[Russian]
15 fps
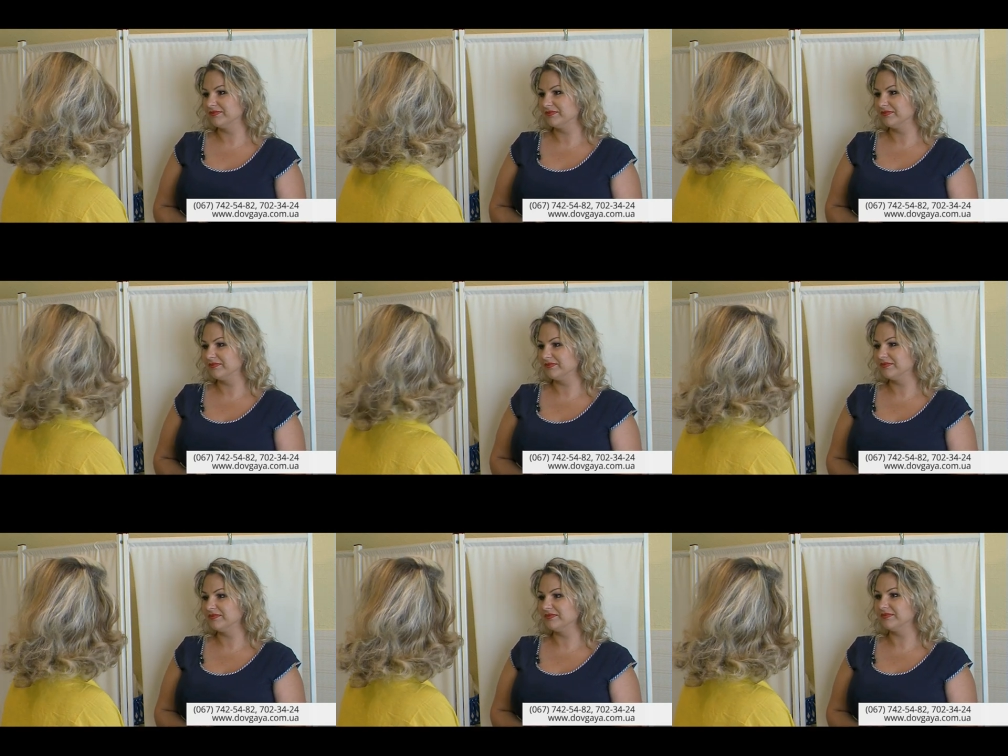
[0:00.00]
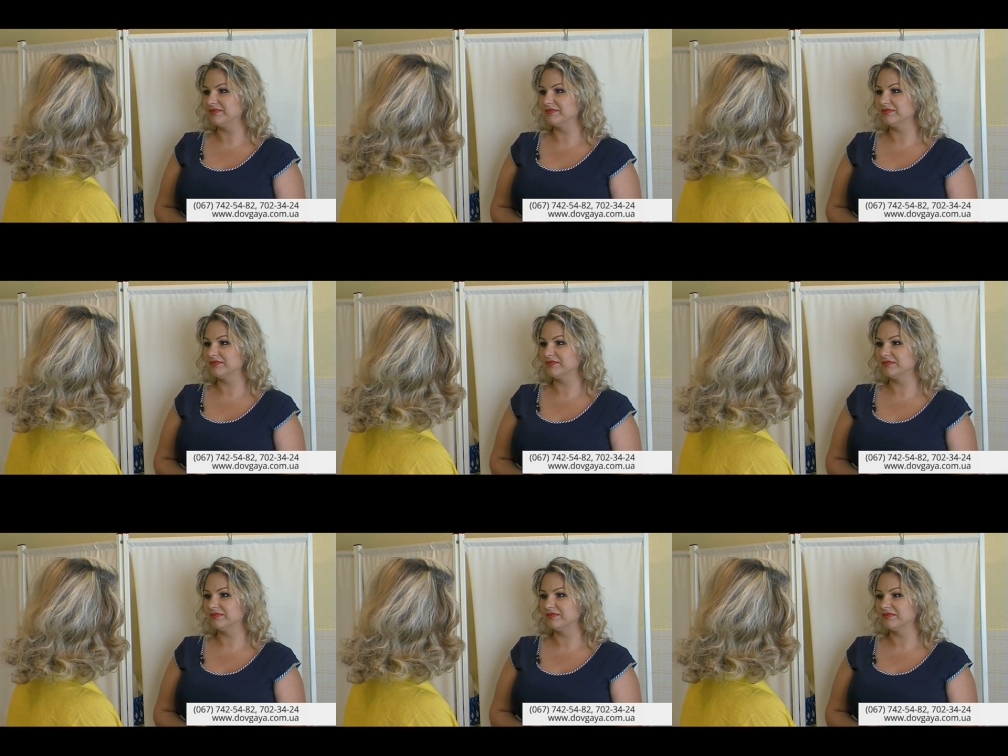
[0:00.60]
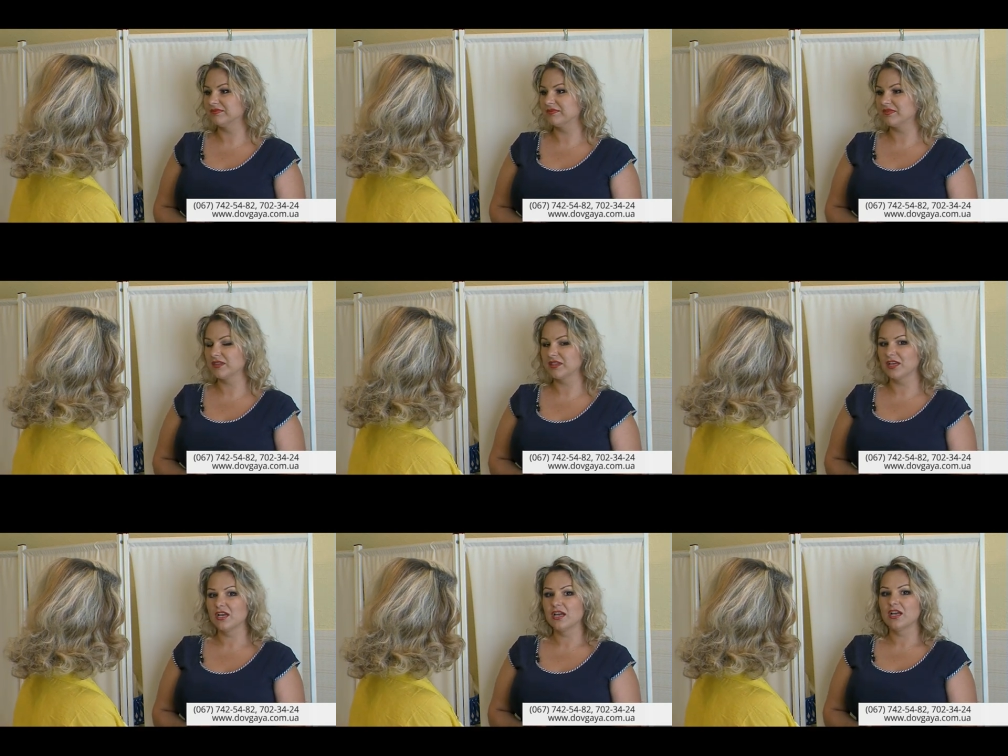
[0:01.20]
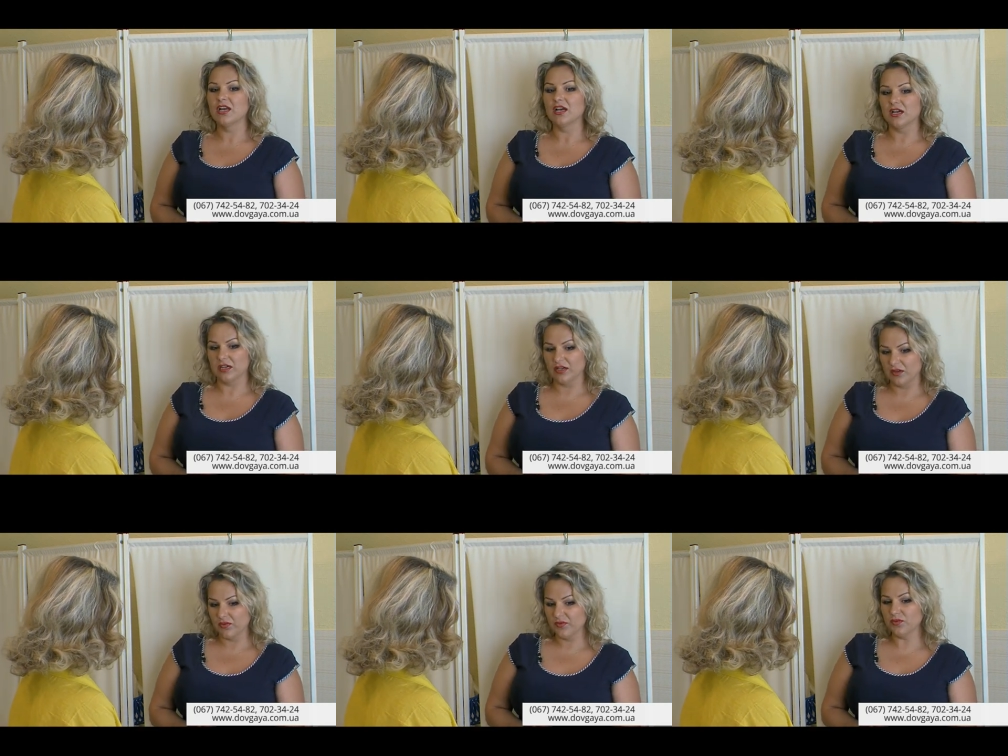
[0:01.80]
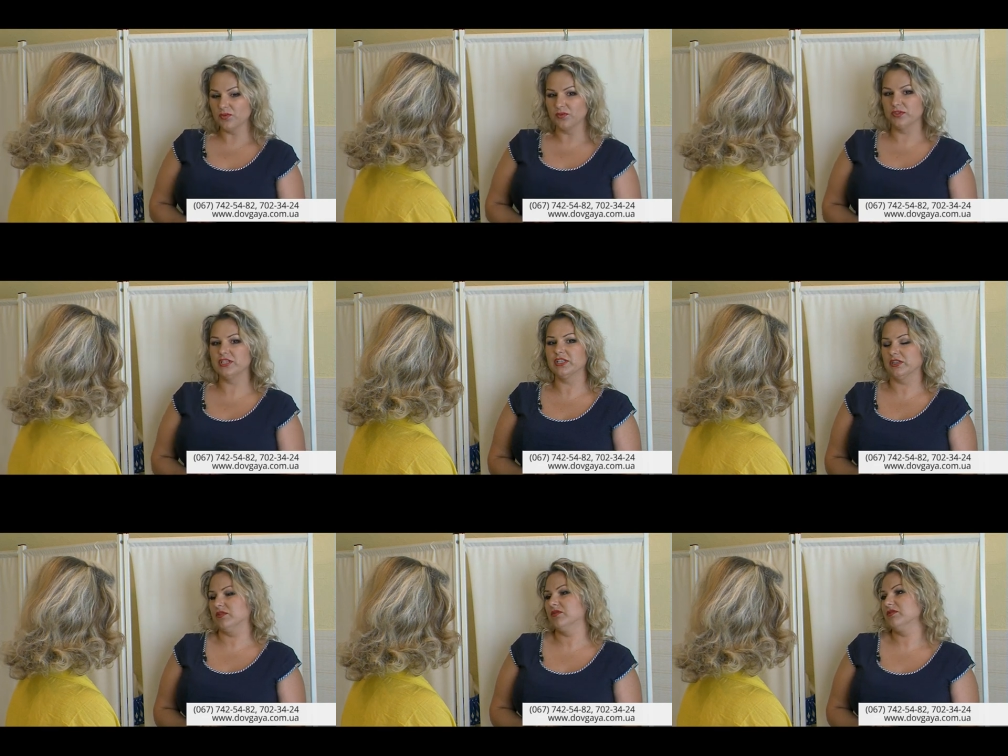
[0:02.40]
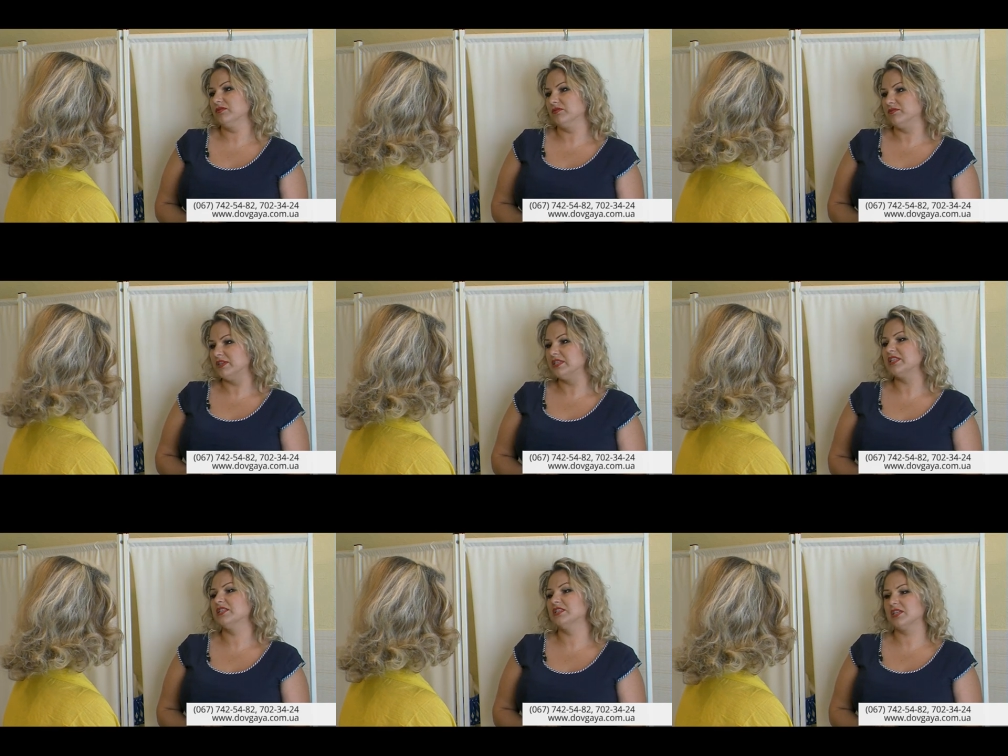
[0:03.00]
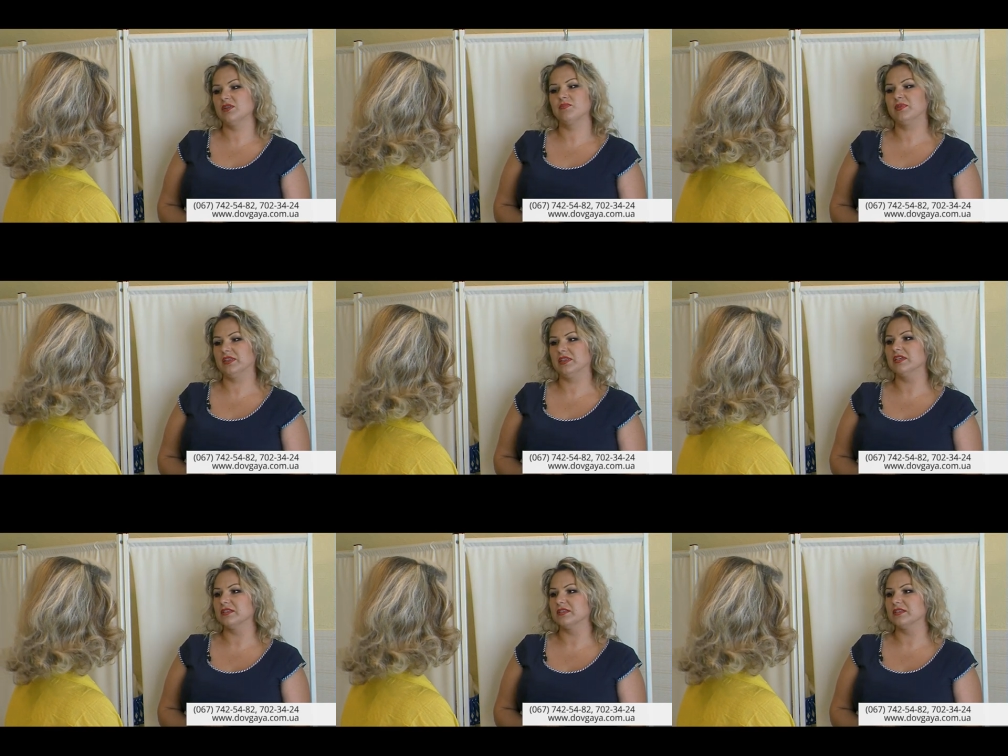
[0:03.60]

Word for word: То есть и сколько нужно сделать таких процедур? Э, ну, где-то 10-15.